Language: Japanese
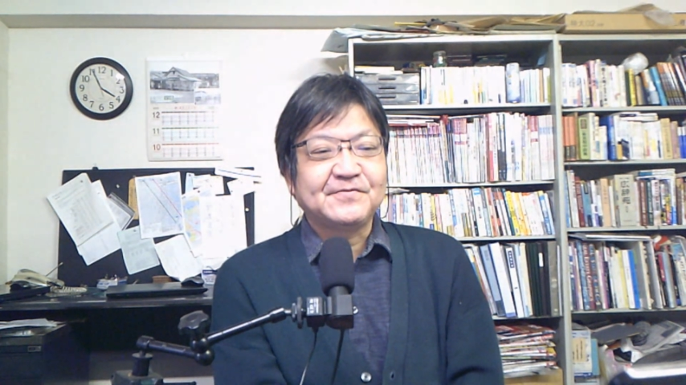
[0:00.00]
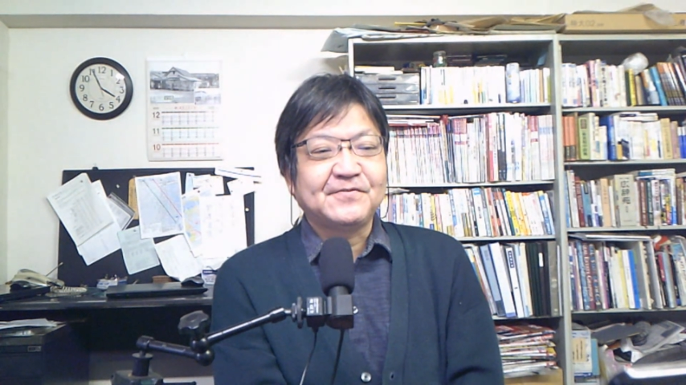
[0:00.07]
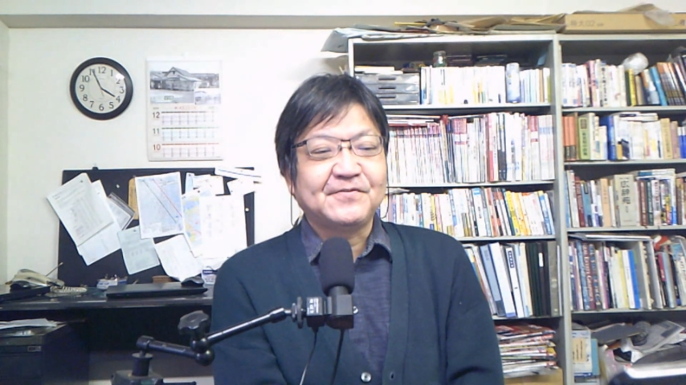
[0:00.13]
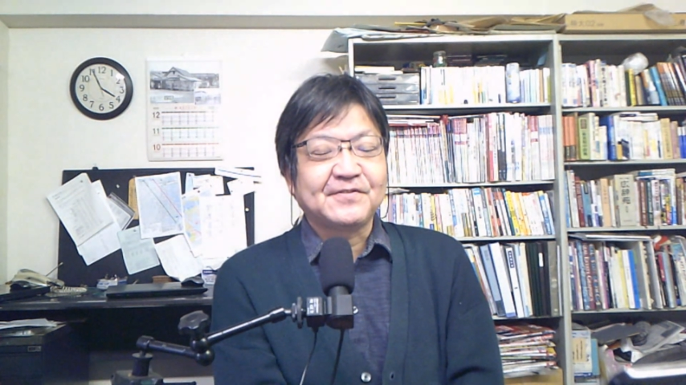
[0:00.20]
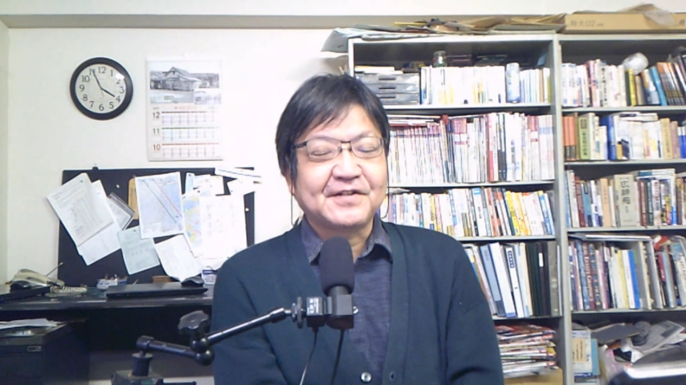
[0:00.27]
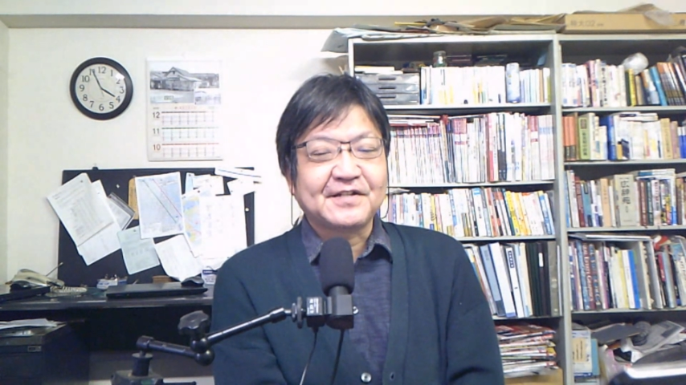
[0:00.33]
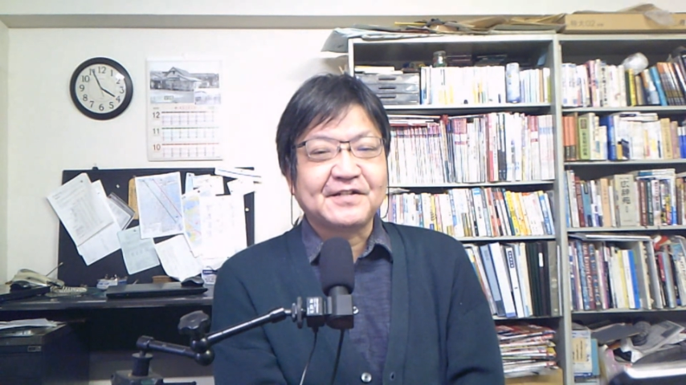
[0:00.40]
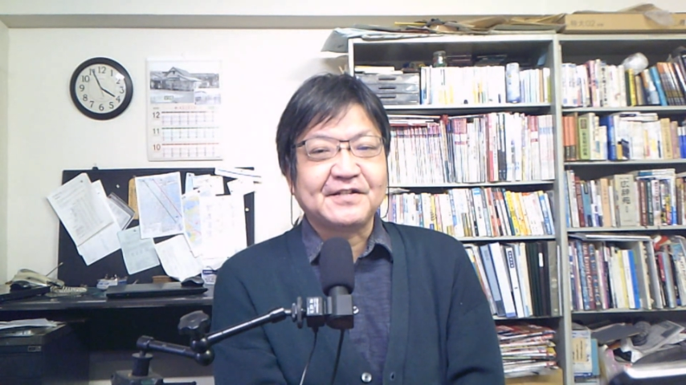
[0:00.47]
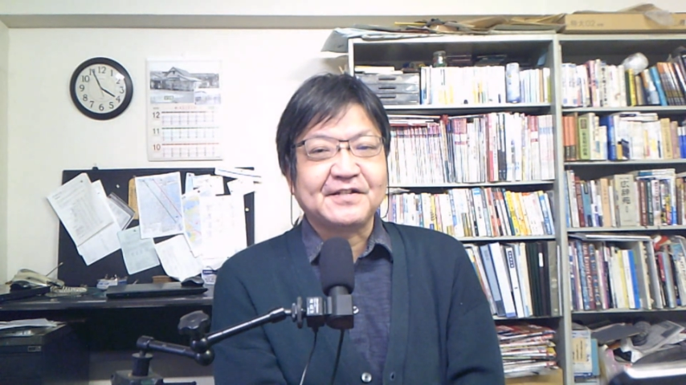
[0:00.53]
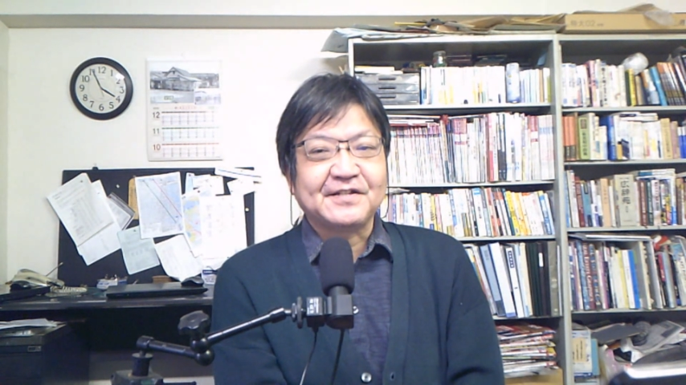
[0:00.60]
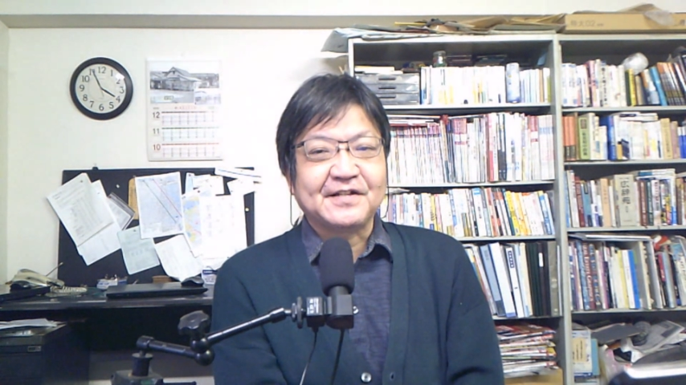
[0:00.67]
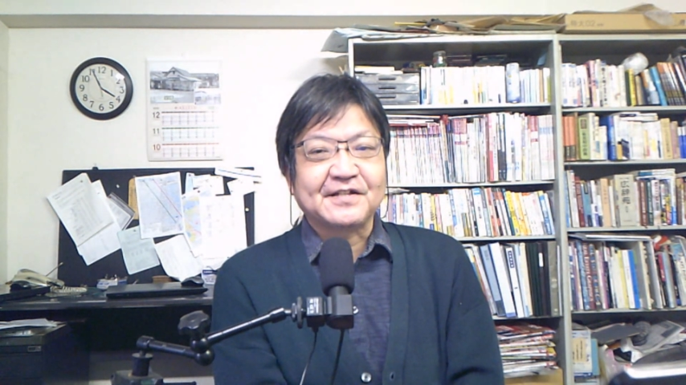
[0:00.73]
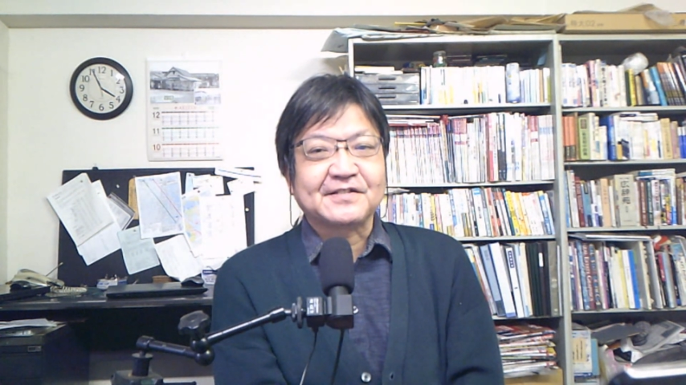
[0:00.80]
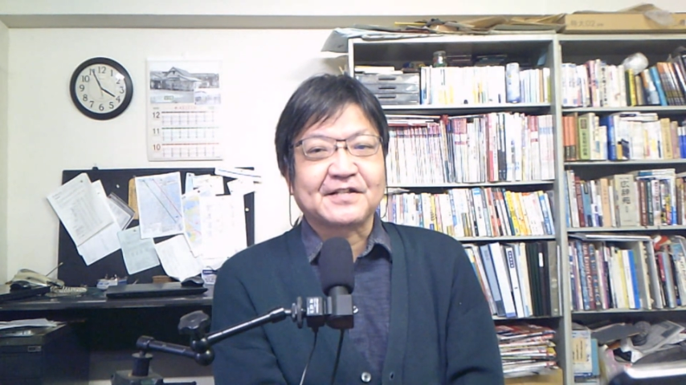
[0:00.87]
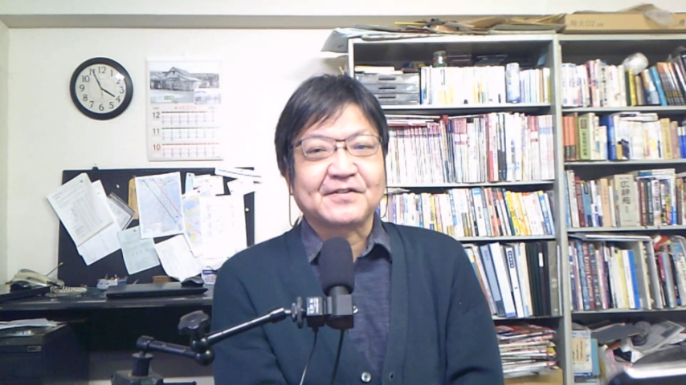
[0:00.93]
こうが切り
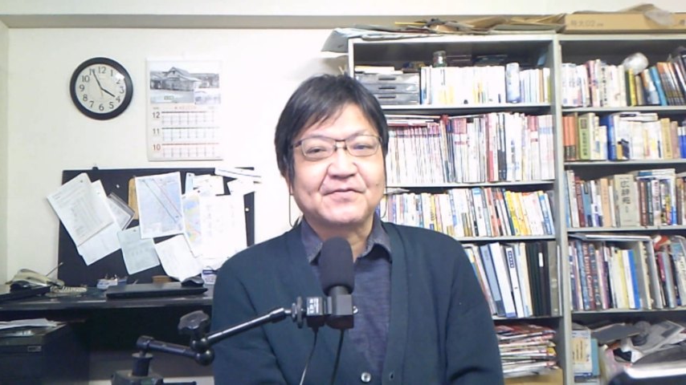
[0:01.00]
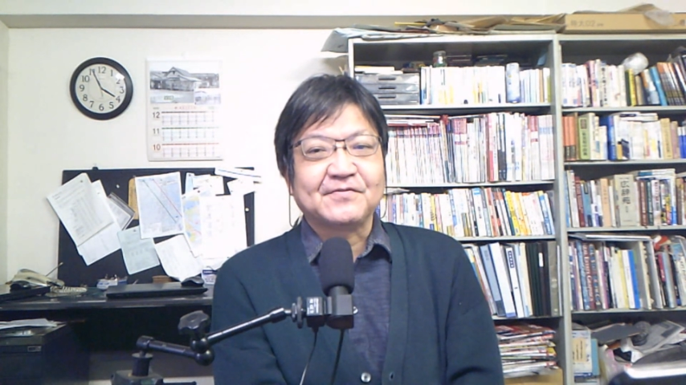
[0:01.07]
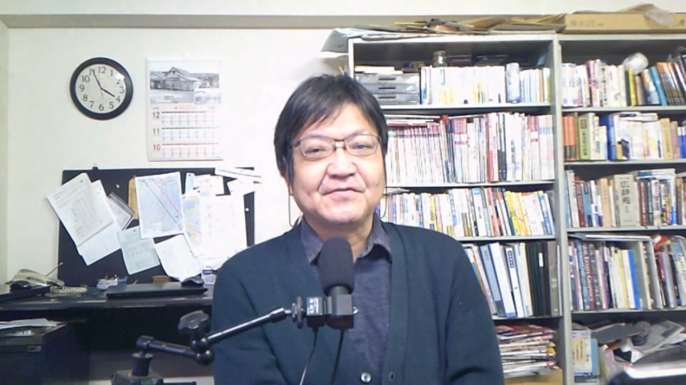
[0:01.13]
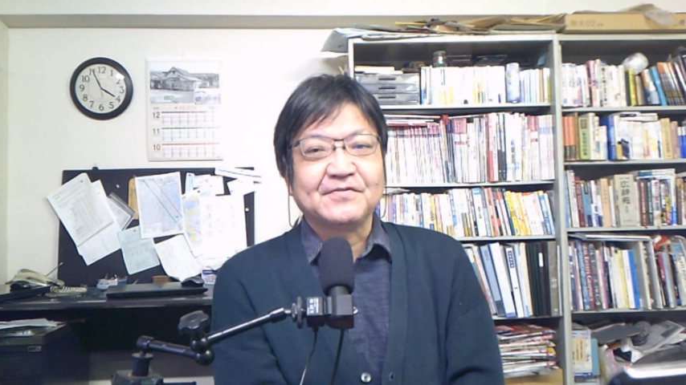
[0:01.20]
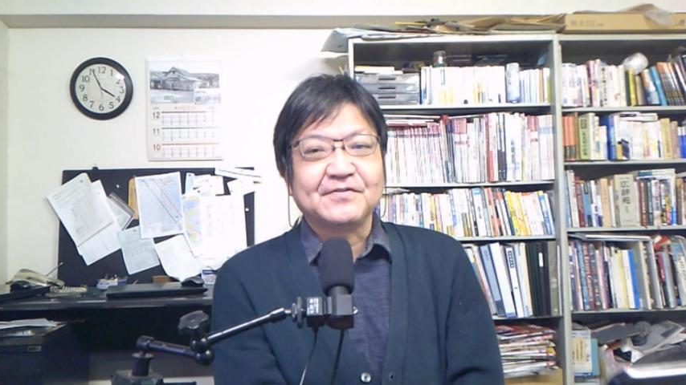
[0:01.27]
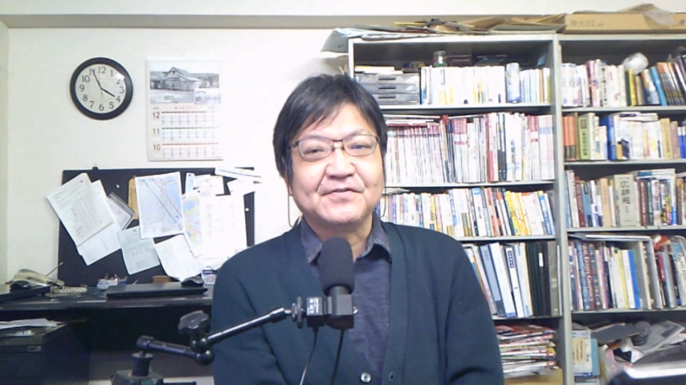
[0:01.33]
出したと